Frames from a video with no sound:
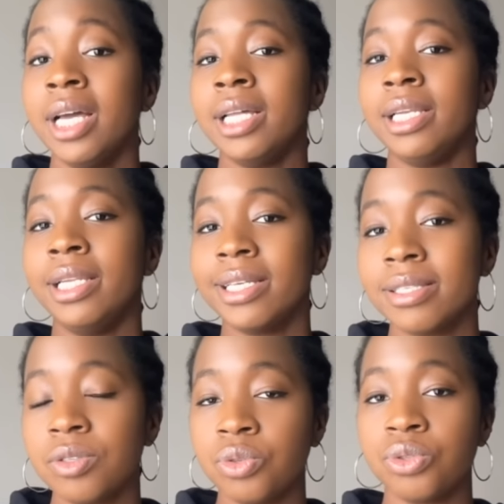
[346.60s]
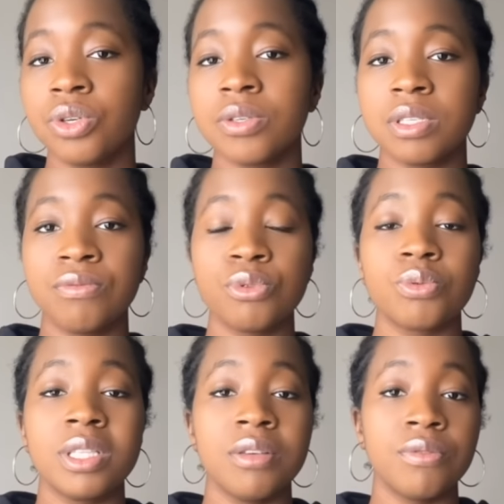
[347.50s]
Les étudiants, si vous
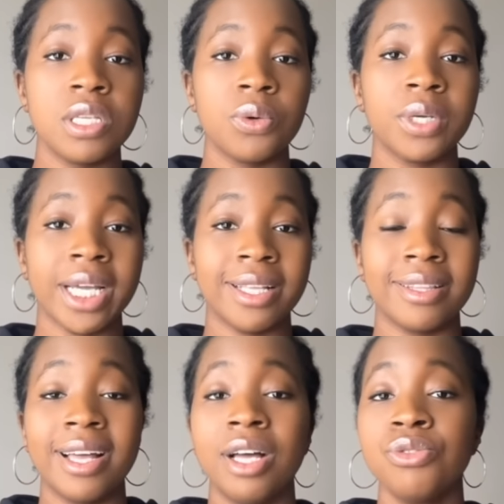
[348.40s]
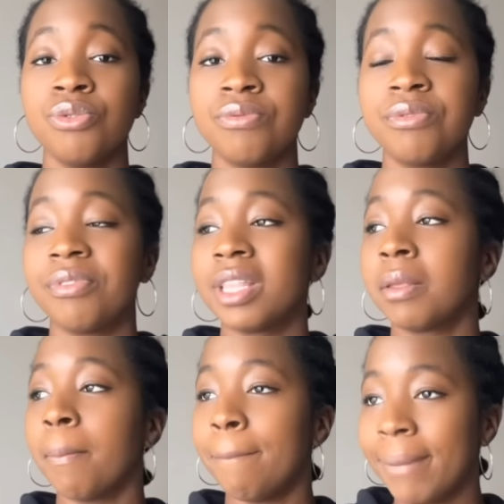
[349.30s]
souhaitez venir au Canada, ne vous
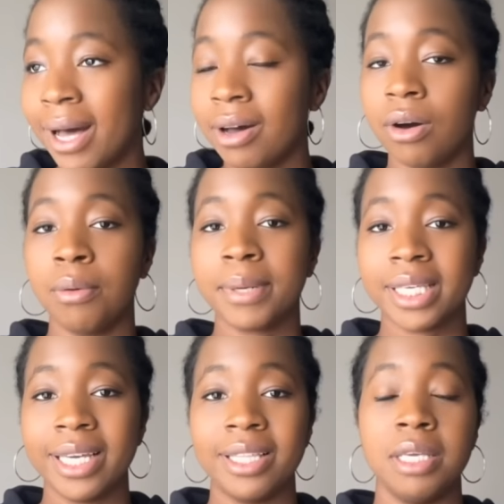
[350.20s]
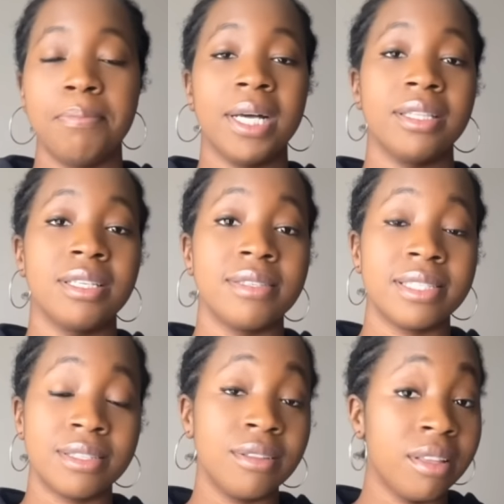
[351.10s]
faites pas embrigadés par des,
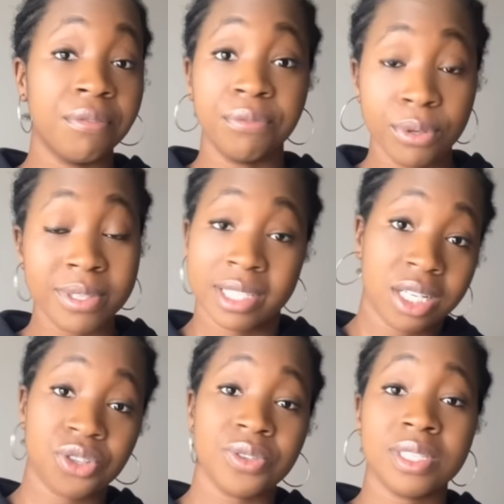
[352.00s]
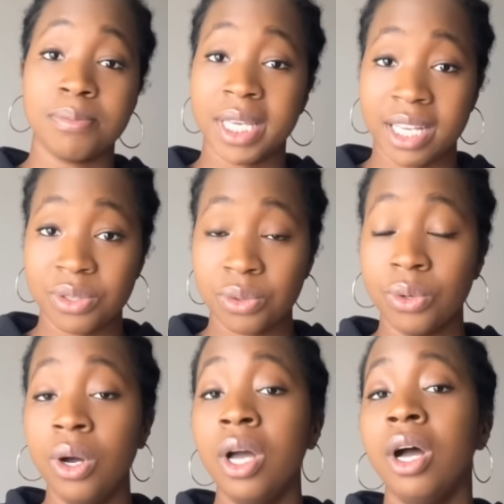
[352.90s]
fausses agences
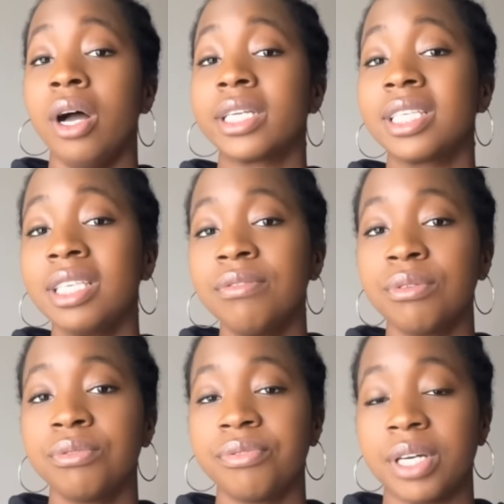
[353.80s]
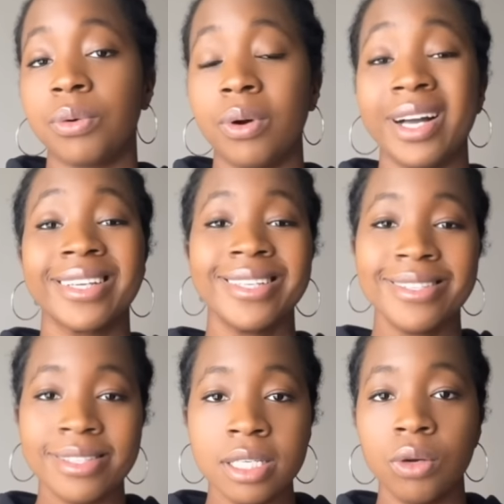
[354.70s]
d'immigration euh, qui vont vous faire croire
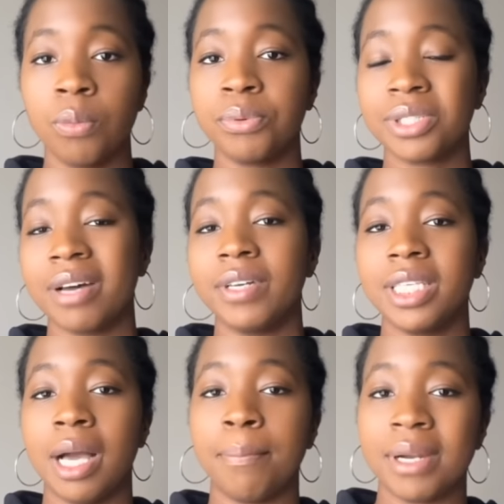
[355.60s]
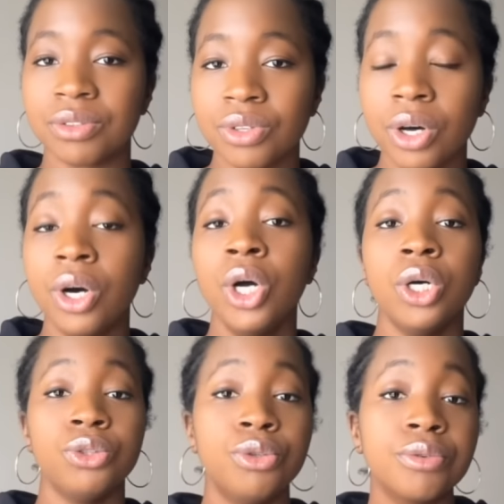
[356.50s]
qu'ici on peut travailler à plein temps,
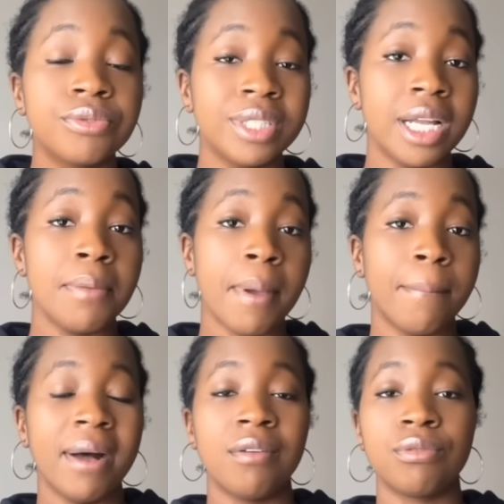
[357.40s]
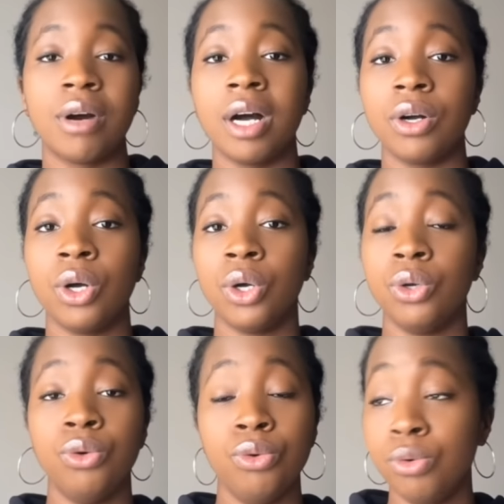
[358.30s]
donc vous n'allez même pas avoir
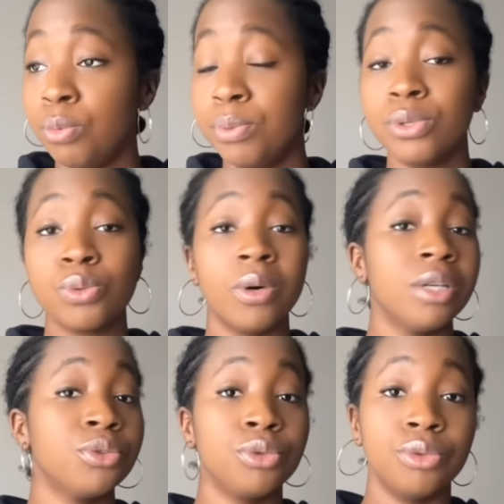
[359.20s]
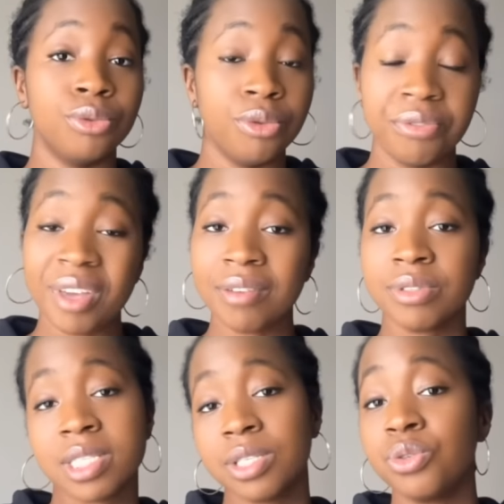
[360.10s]
euh, le besoin de, de faire
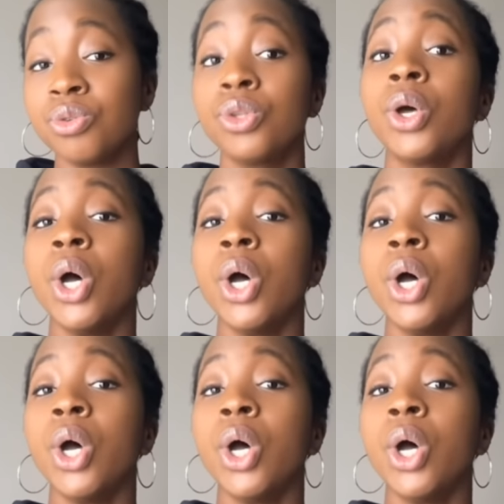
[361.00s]
vos études,